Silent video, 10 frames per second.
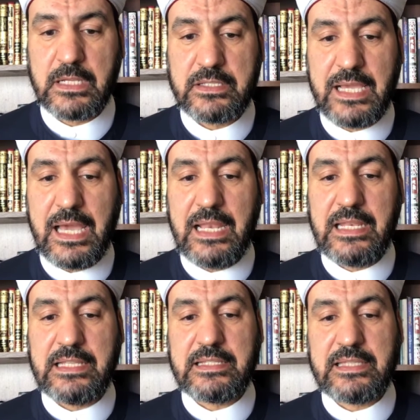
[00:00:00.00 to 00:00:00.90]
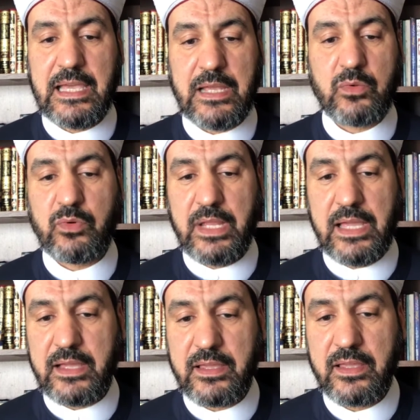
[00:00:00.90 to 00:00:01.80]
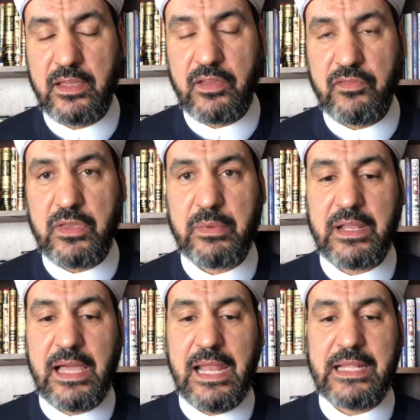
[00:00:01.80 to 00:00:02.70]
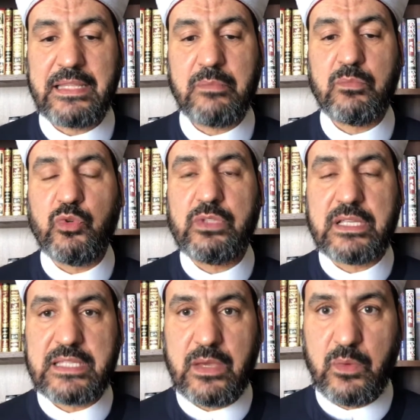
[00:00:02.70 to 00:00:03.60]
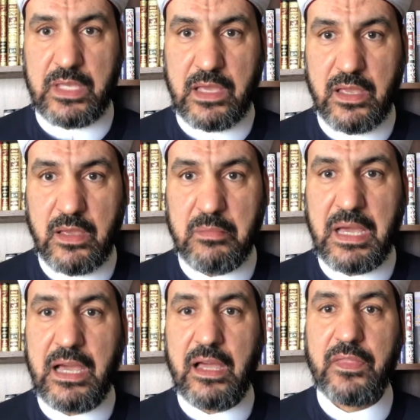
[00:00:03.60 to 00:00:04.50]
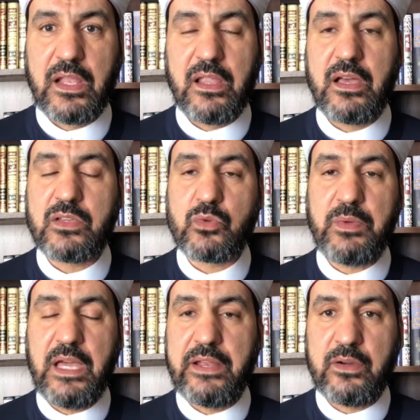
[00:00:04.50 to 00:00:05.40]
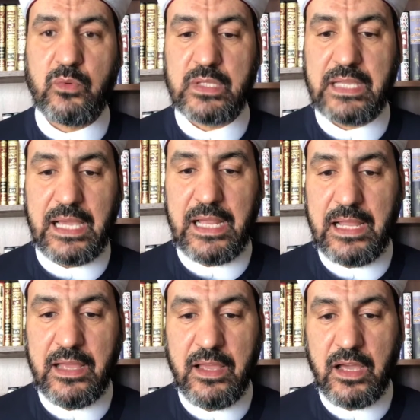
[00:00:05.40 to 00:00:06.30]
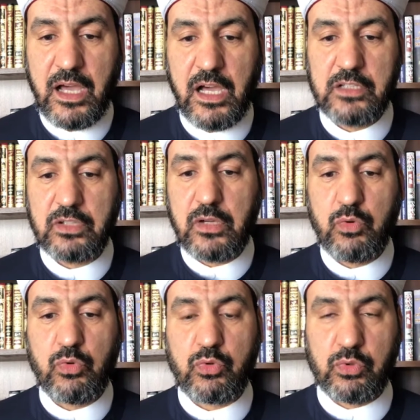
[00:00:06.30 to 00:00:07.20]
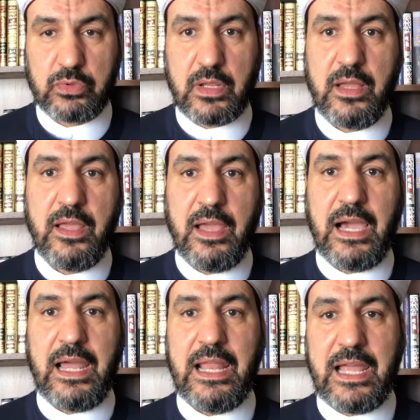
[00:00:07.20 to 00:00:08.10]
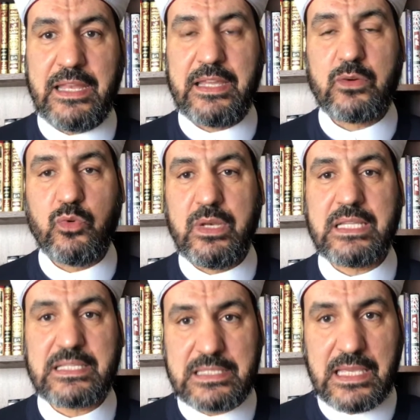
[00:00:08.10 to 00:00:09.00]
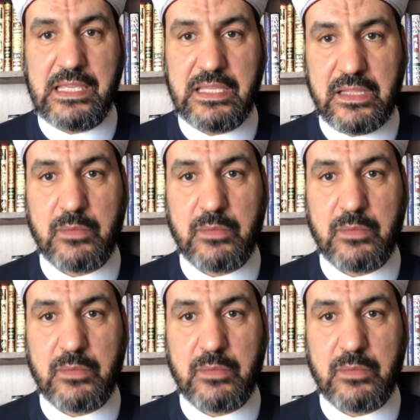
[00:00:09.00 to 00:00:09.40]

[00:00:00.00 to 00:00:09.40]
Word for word: جعل الإنسان هناك في مرحلة متساوية مع أن الله سبحانه وتعالى أعطاه القدرة على أن يكون السيد